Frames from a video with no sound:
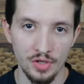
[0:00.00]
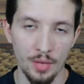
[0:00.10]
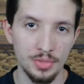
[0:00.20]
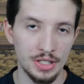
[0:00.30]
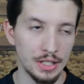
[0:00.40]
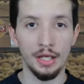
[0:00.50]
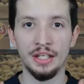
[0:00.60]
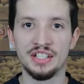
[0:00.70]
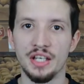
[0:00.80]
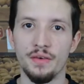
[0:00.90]
w żabce
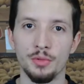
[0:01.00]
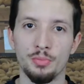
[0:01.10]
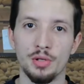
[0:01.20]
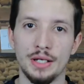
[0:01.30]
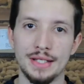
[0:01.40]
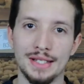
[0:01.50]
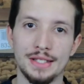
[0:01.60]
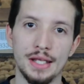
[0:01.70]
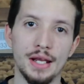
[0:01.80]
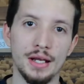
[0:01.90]
i chcę wam to pokazać
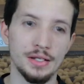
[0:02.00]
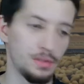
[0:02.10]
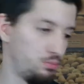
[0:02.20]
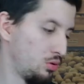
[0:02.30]
teraz,